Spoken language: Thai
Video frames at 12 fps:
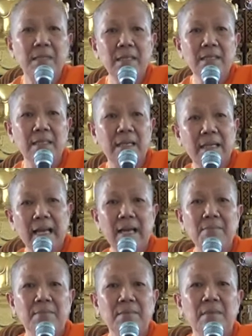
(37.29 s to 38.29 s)
ขึ้นหนึ่ง
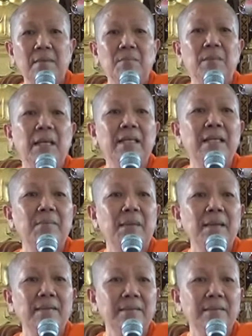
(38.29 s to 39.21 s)
ค่ำเหมือนกันไหม